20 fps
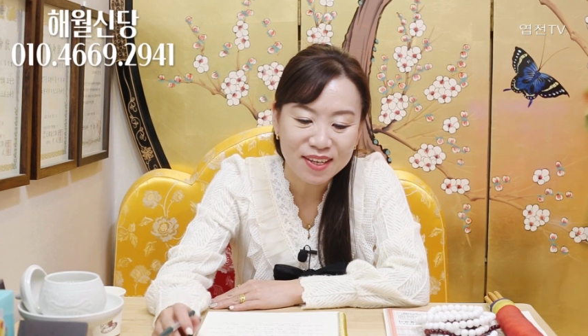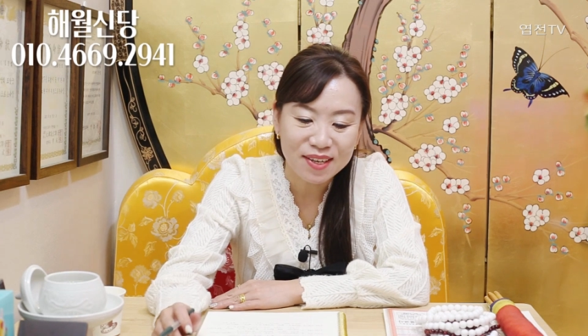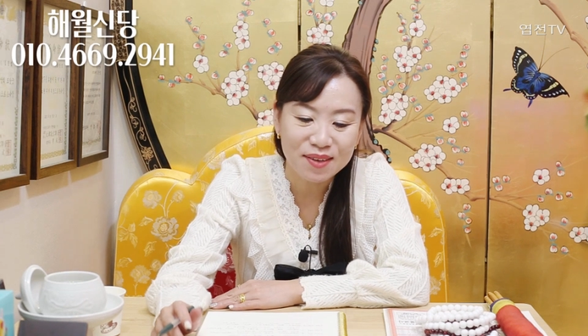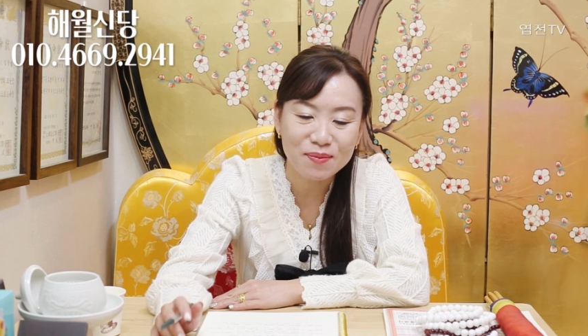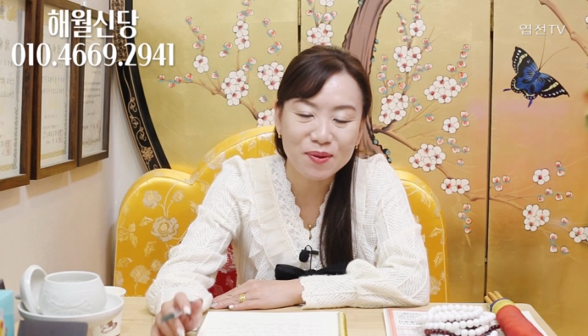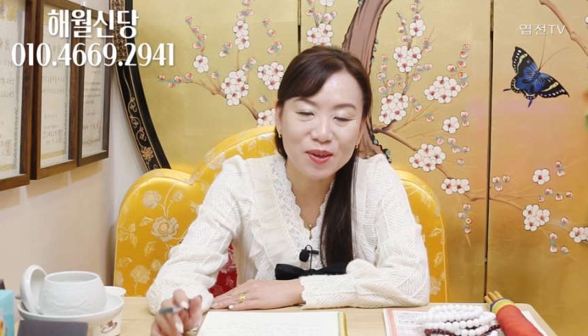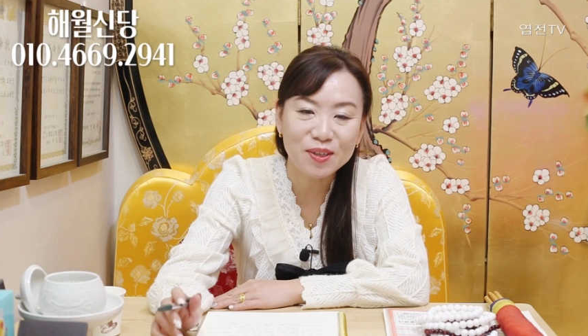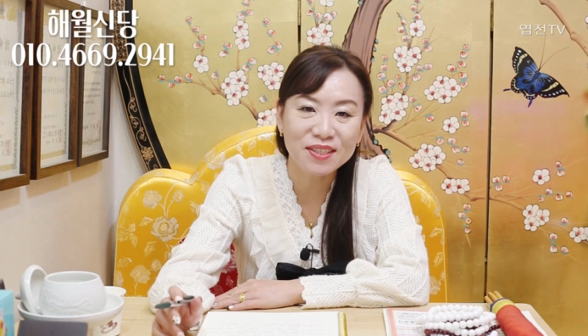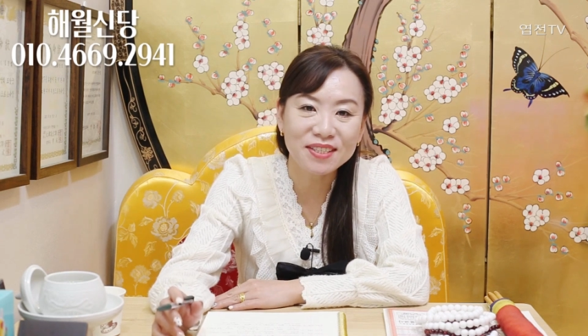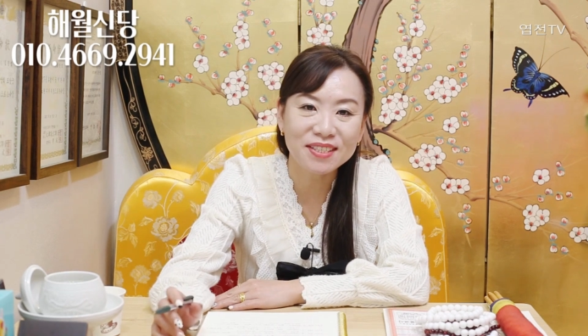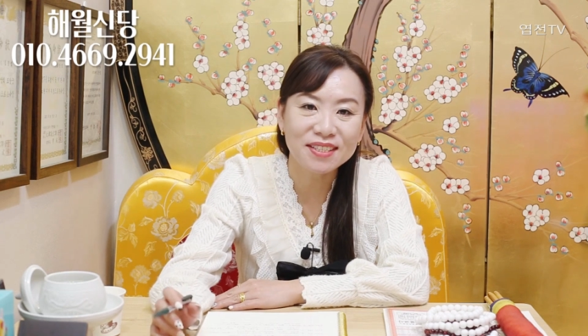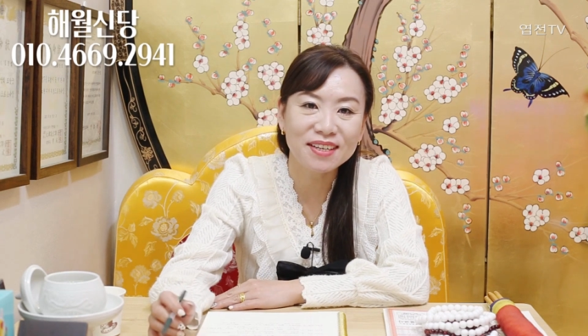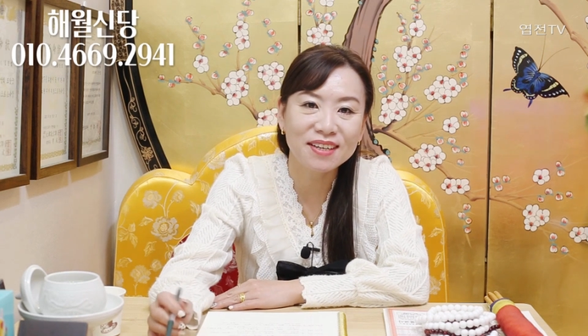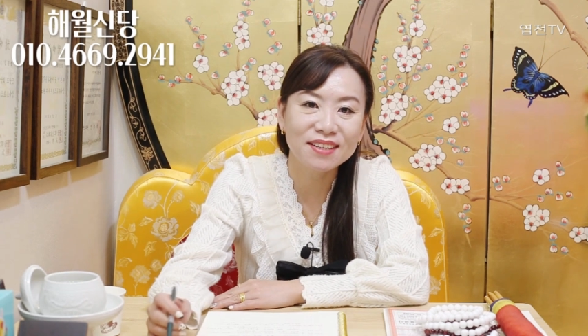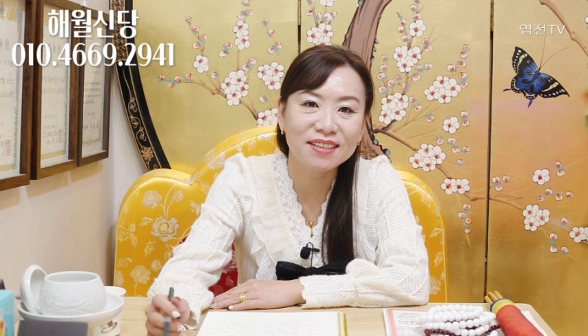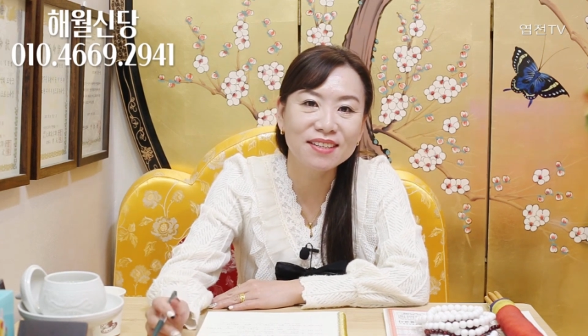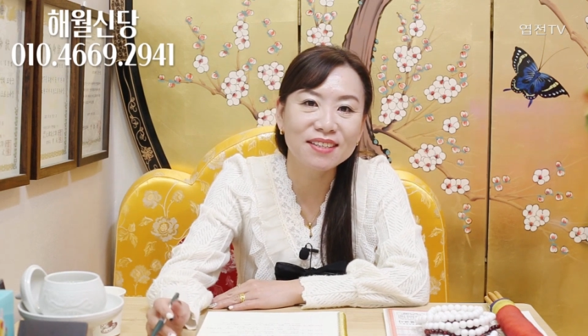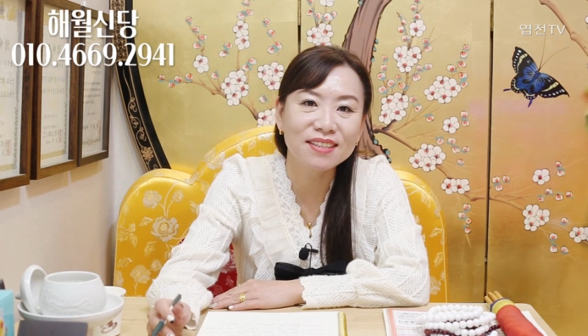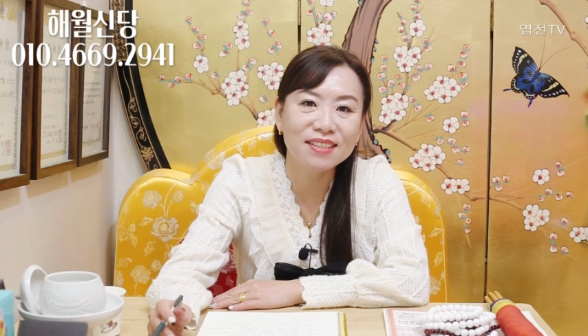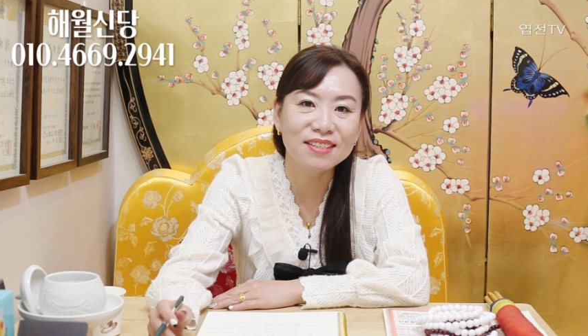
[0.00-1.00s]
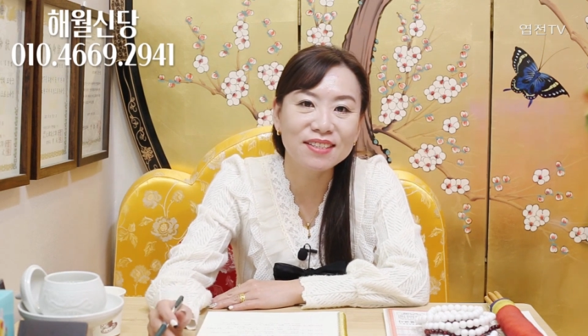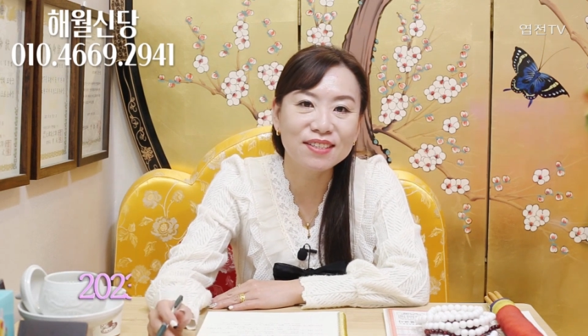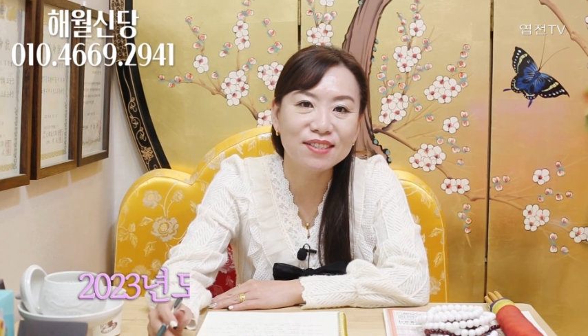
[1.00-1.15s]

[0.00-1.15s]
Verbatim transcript: 이번 시간에는